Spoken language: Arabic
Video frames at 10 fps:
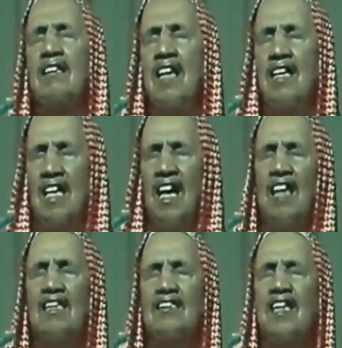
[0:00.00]
لأن
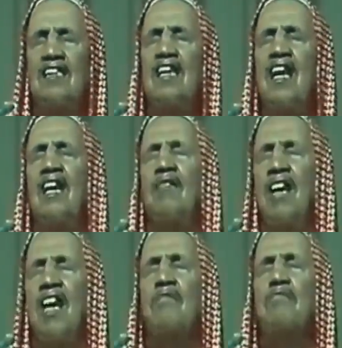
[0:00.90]
الأحاديث صحيحة
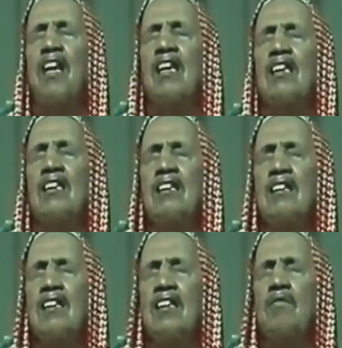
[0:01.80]
وعامة
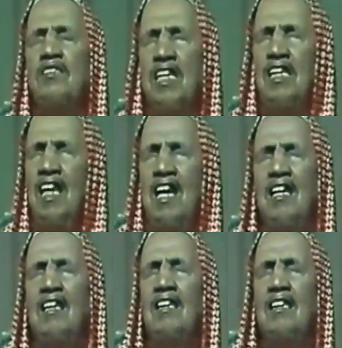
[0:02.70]
وصريحة
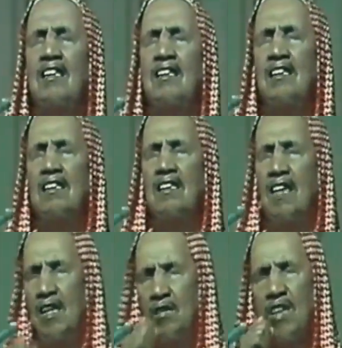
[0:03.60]

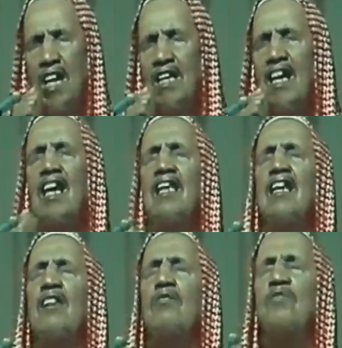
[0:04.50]
حيث قال
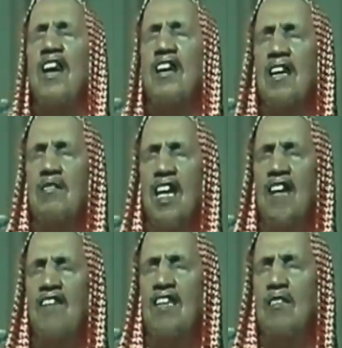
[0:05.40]
لعلكم تقرؤون
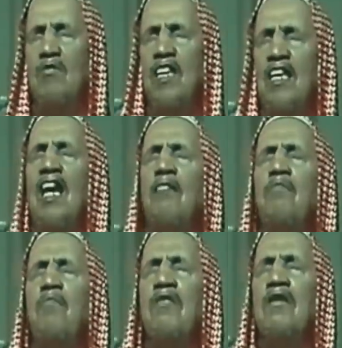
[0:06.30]
خلف يقولون نعم
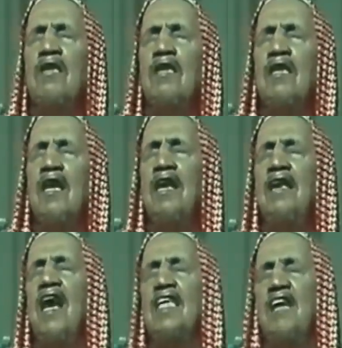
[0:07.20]

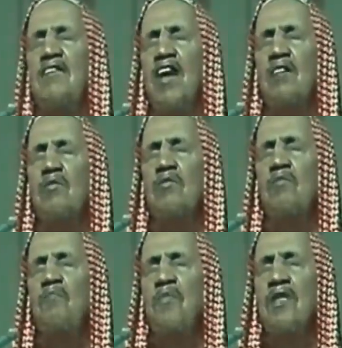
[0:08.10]
قال لا تفعلوا
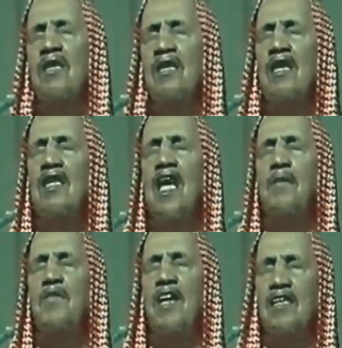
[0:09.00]

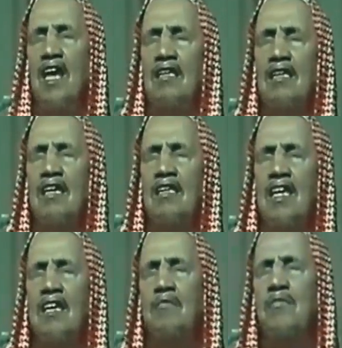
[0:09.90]
إلا بفاتحة
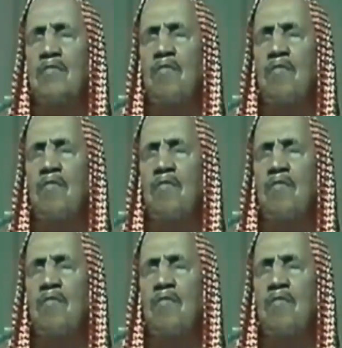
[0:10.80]
الكتاب